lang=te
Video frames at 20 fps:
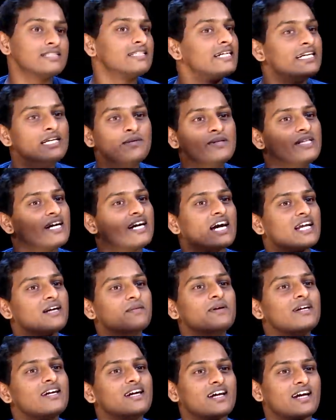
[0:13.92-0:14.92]
స్క్రీన్ మీద
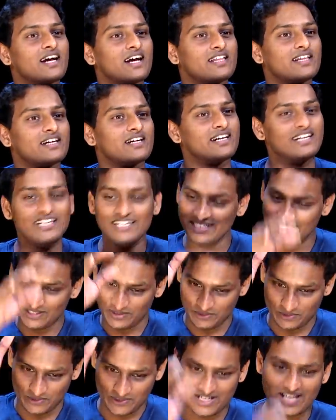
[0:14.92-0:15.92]
కనపడడం కాదండి
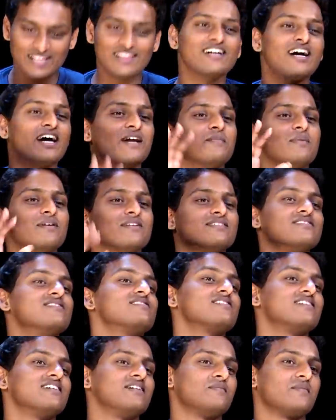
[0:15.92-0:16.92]
ఉన్నదే కనపడుతుంది
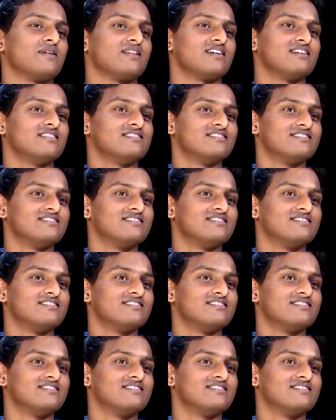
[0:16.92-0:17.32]
స్క్రీన్ మీద